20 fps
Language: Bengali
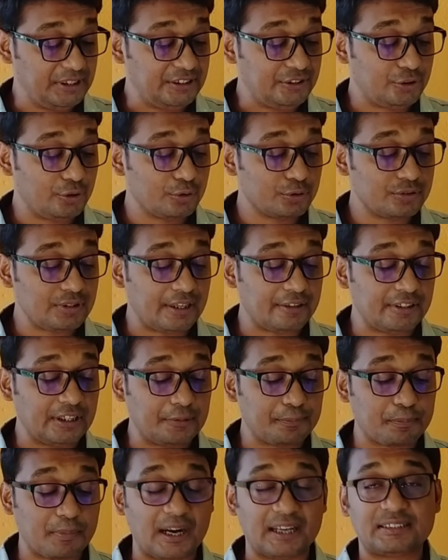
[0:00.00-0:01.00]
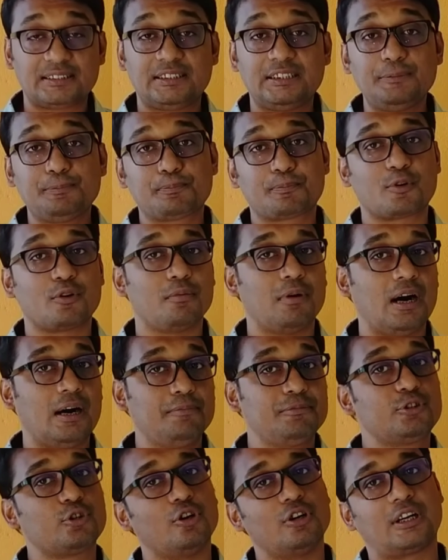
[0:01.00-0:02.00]
বিশ্ব উষ্ণায়নের পাঁচটি
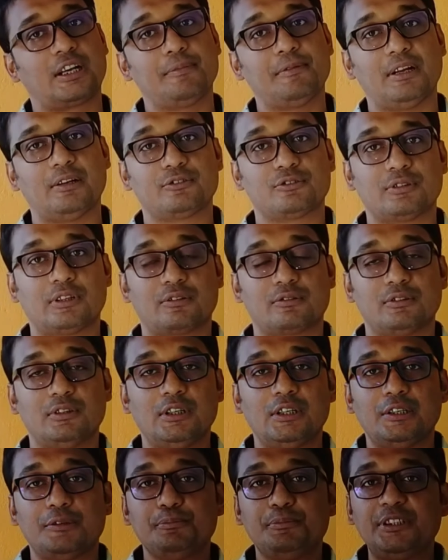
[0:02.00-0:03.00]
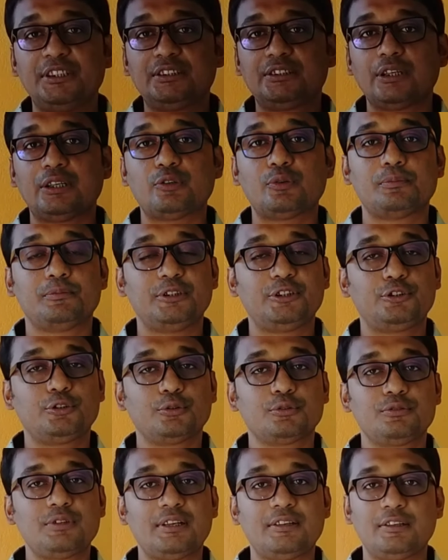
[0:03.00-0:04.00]
প্রভাব সংক্ষেপে আলোচনা করো বিশ্ব বিশ্ব
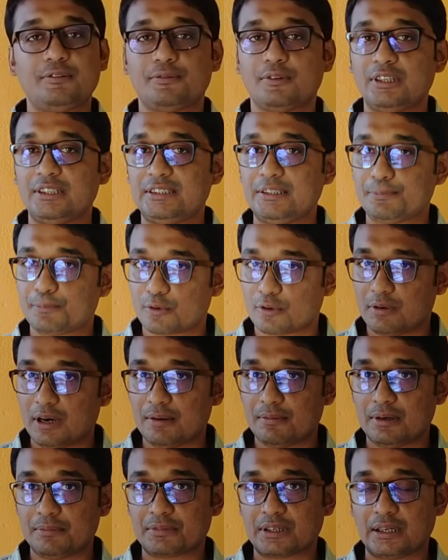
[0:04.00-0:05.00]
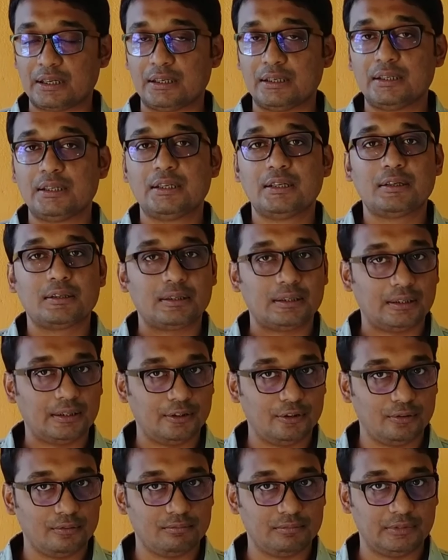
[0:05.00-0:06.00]
উষ্ণায়নের ফলে যে প্রভাব আমরা
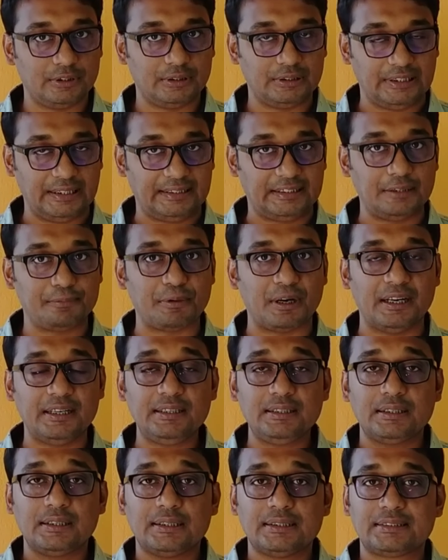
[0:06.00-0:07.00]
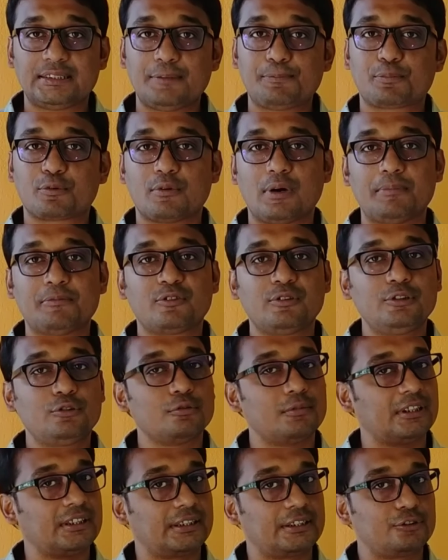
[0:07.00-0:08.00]
দেখতে পাই সেই প্রভাবগুলি
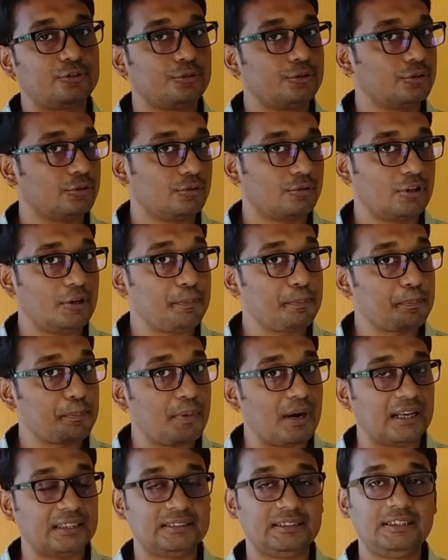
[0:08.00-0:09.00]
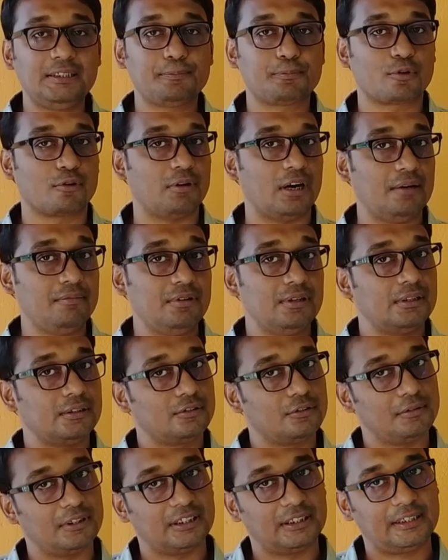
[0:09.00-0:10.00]
তোমাদেরকে ছোট ছোট করে পাঁচটি প্রভাব
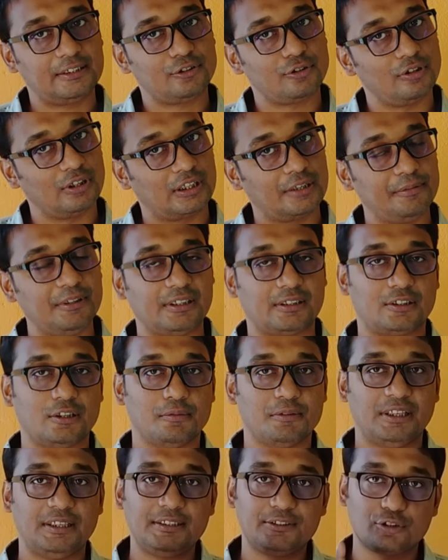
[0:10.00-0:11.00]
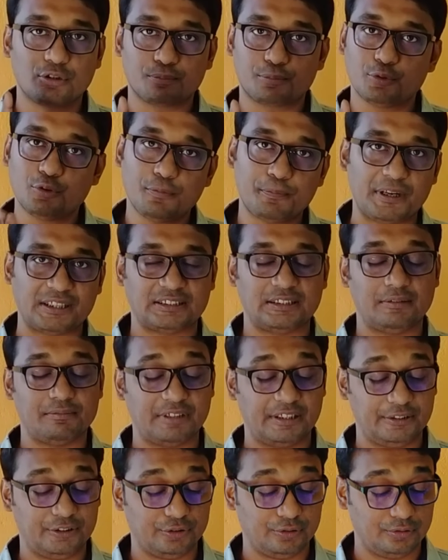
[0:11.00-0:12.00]
তোমাদেরকে সংক্ষেপে লিখতে হবে এটি সম্পূর্ণ পাঁচ
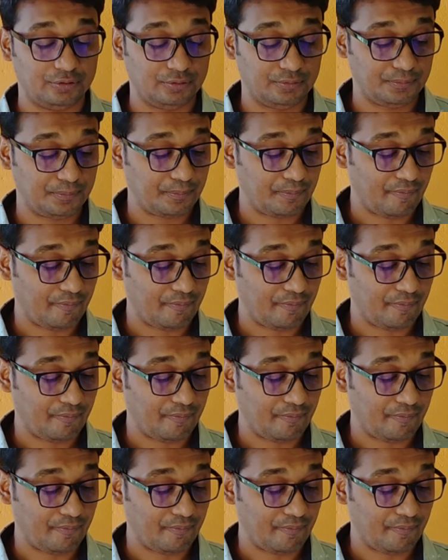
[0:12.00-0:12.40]
নম্বরের জন্য